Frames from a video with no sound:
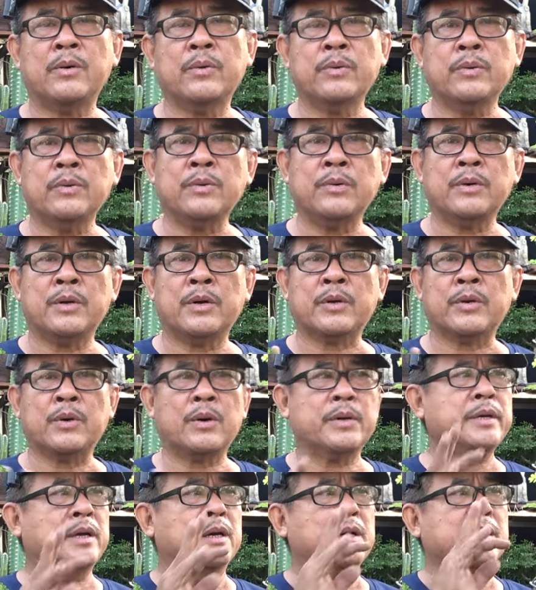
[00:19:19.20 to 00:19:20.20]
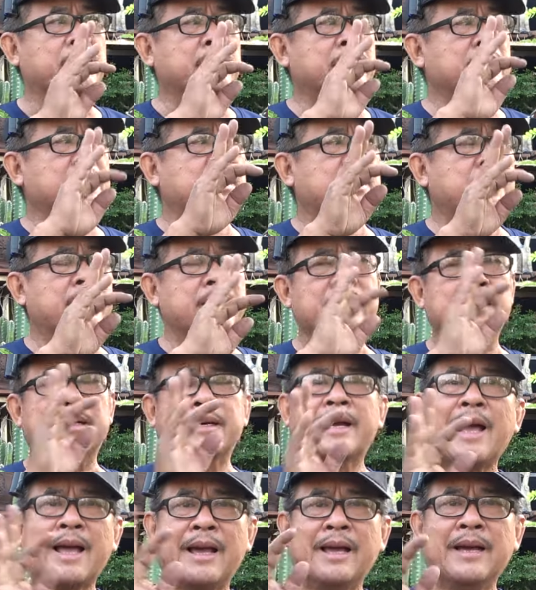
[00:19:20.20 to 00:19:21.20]
uống có những cái cái
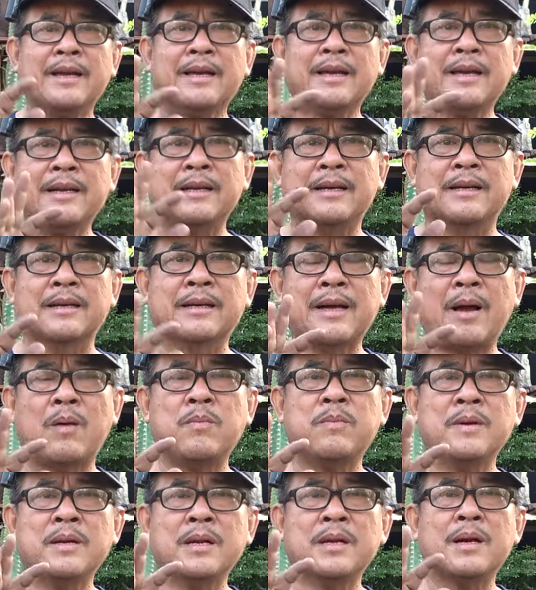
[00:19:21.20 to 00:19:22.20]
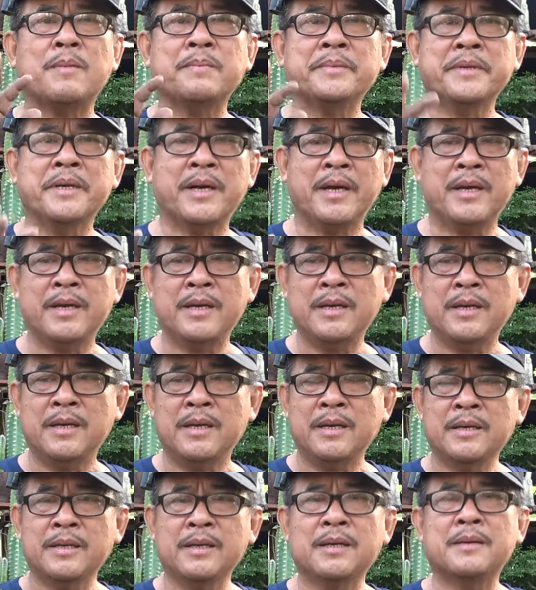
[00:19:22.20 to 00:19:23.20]
đường gắt, cái đường cong nó không như ý,
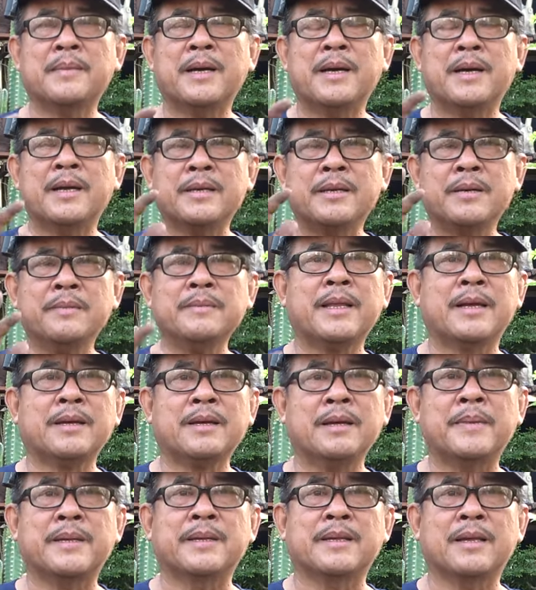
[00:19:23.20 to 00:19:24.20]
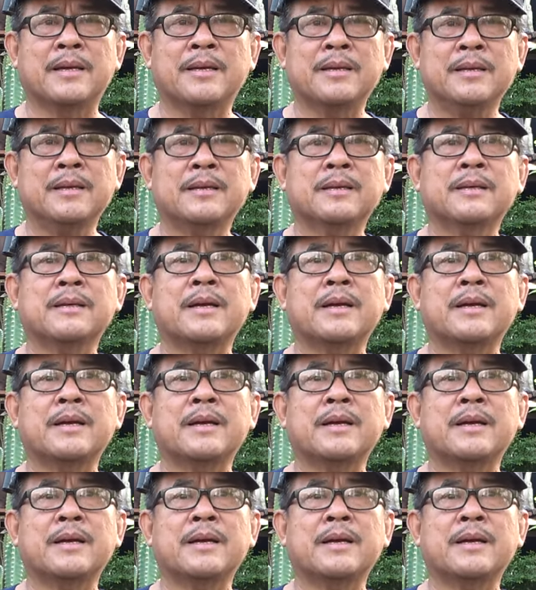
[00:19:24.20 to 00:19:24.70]
nhưng mà chúng ta cứ bình tĩnh.